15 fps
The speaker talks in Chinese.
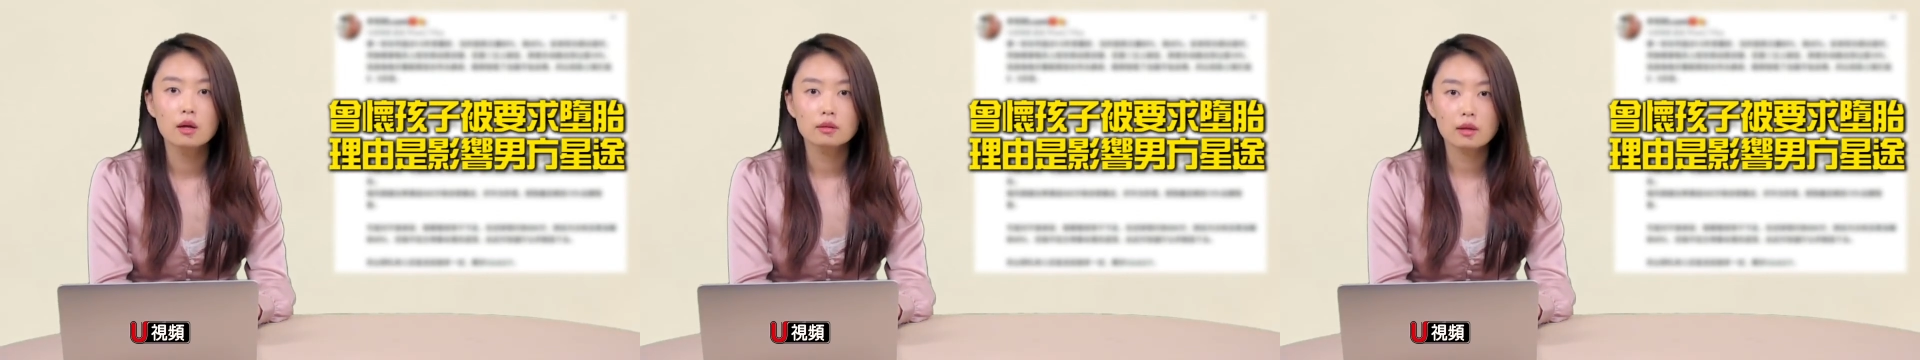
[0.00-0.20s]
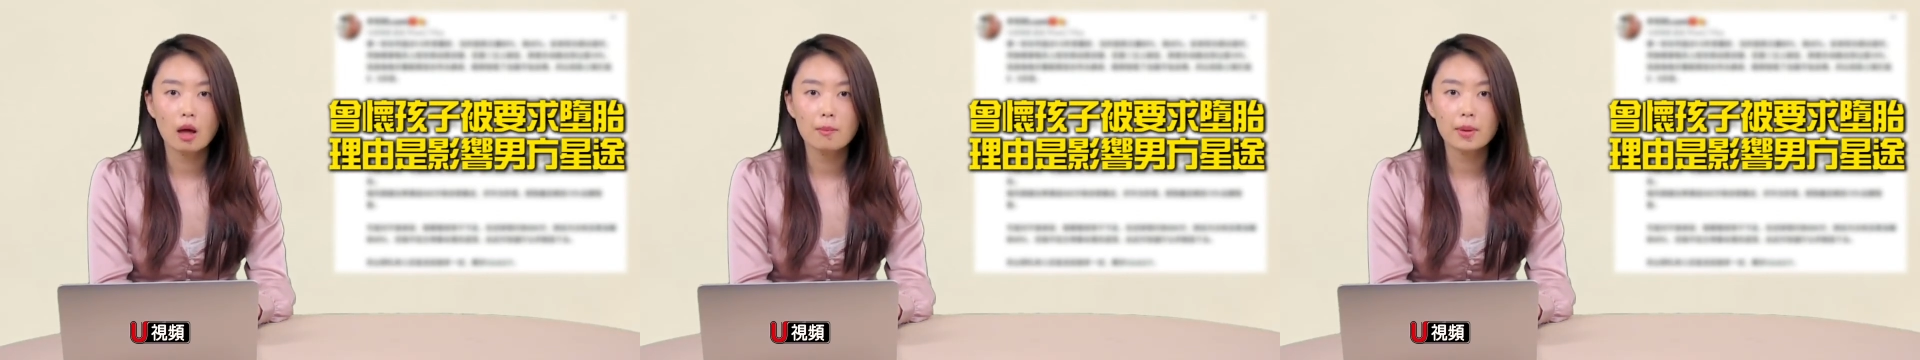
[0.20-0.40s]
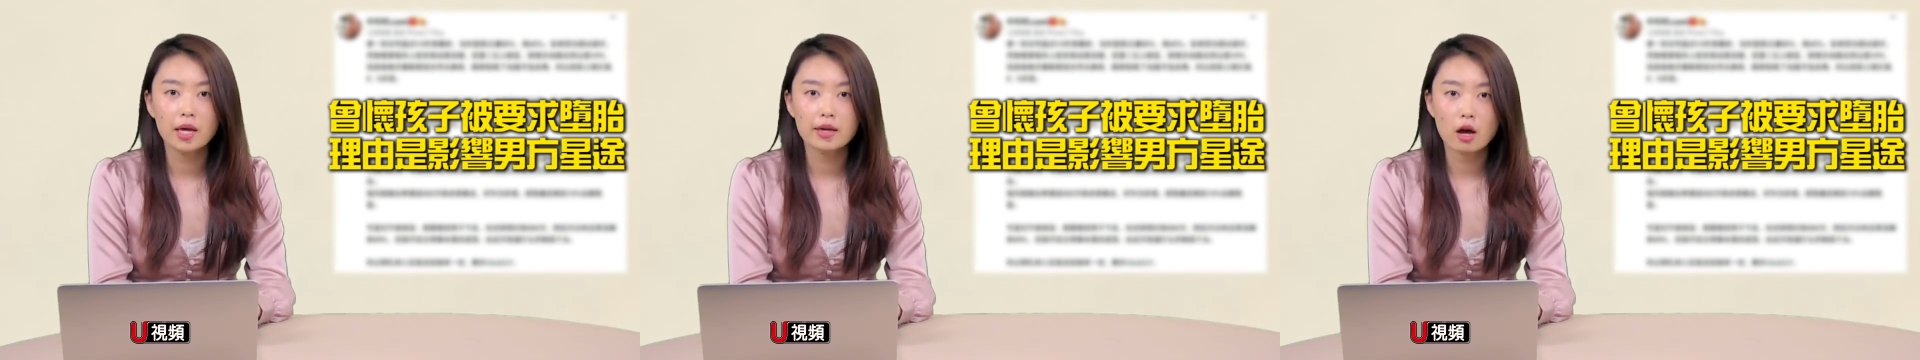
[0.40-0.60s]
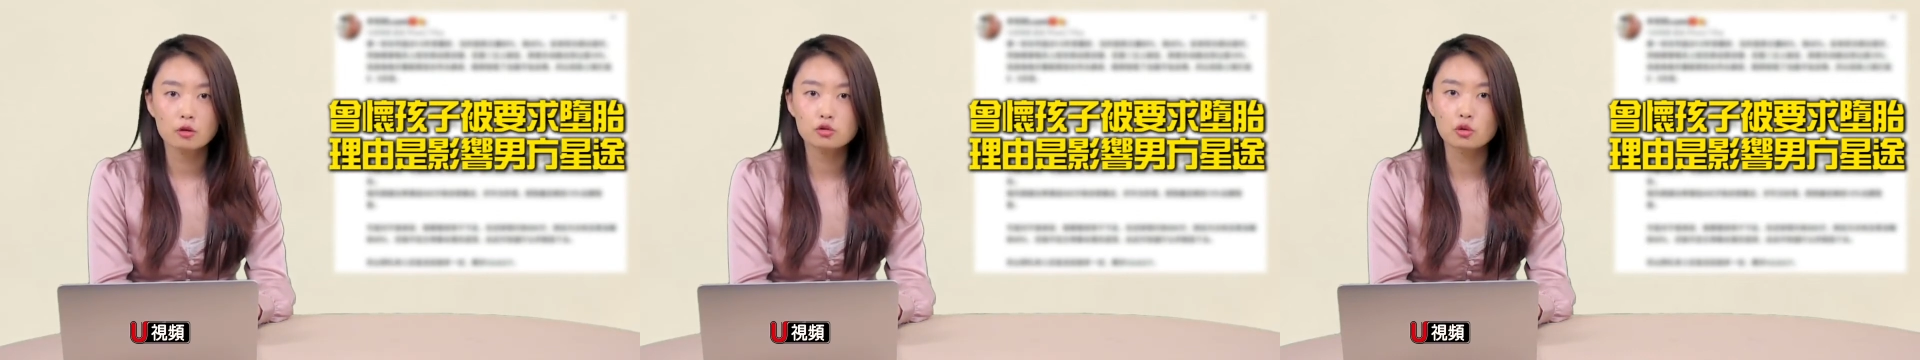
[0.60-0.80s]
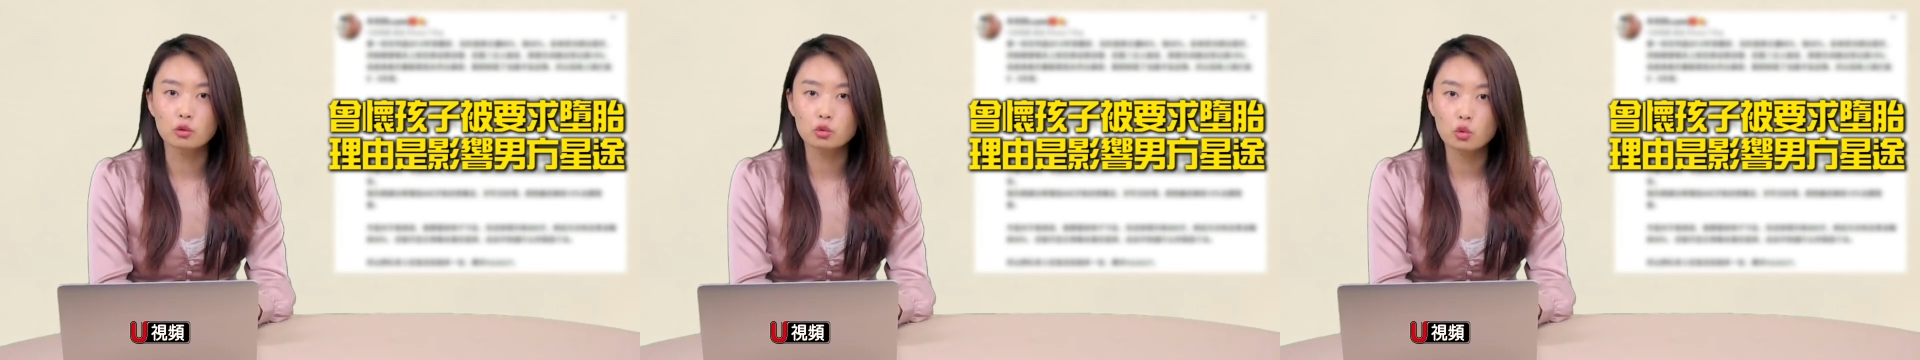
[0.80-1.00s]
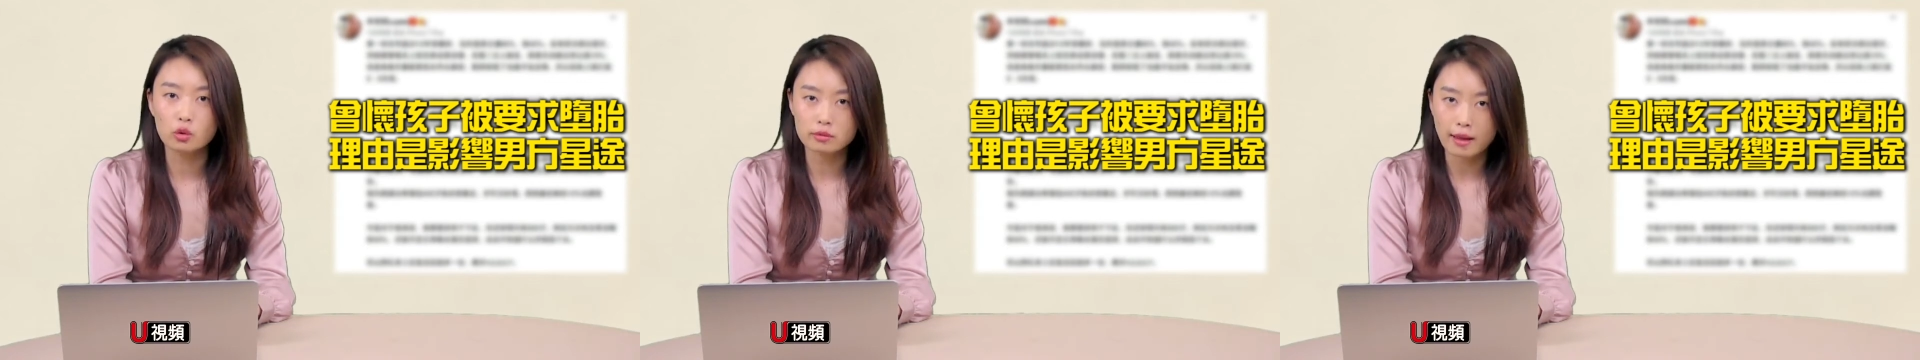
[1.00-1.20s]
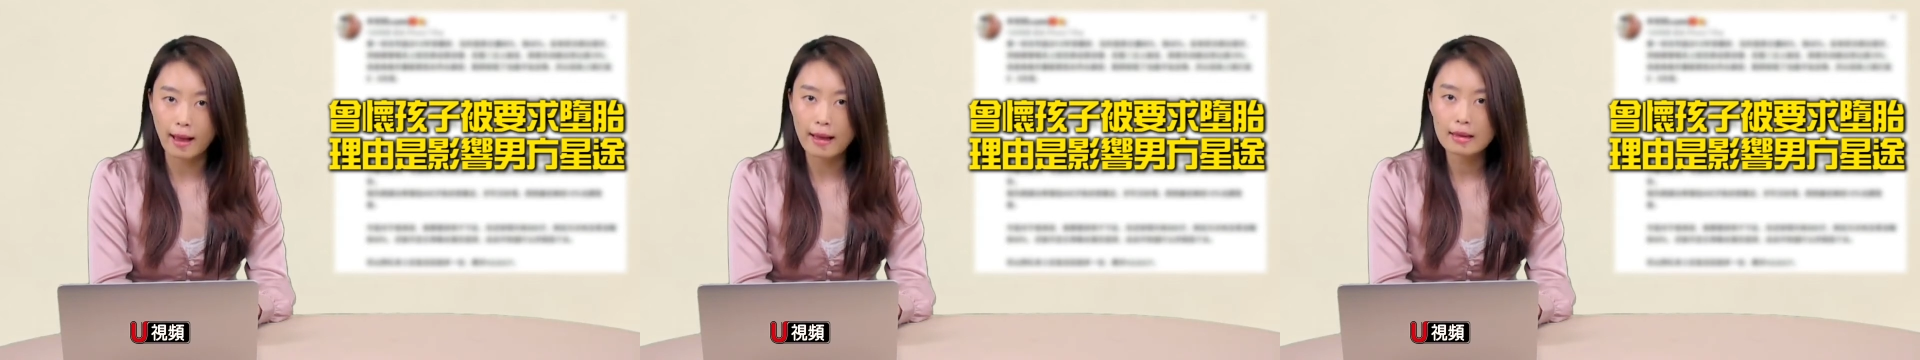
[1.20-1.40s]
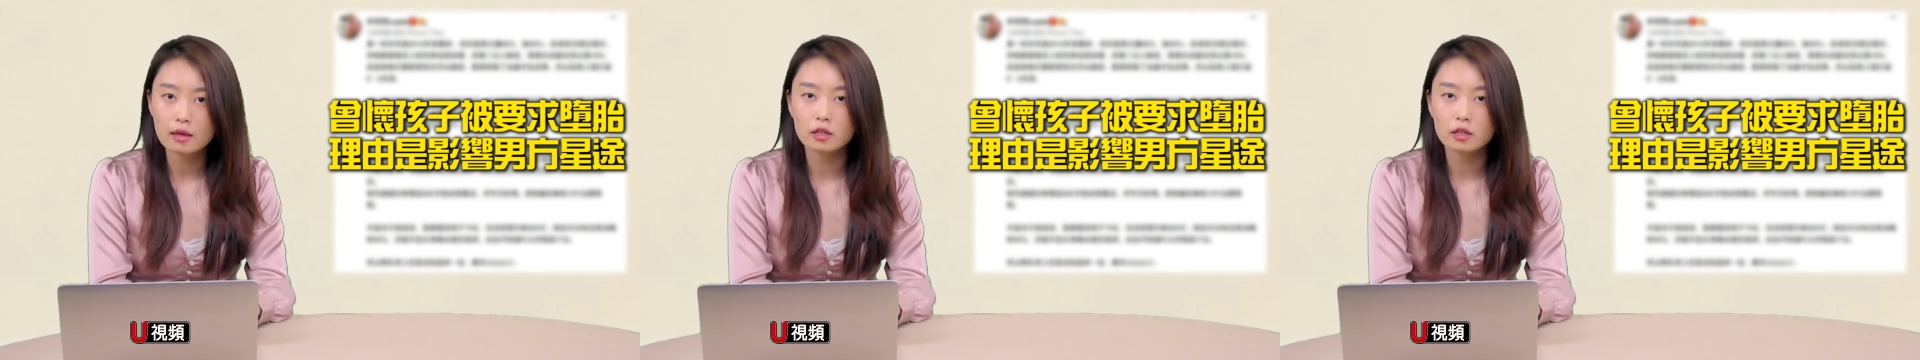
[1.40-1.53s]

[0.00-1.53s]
但被要求堕胎，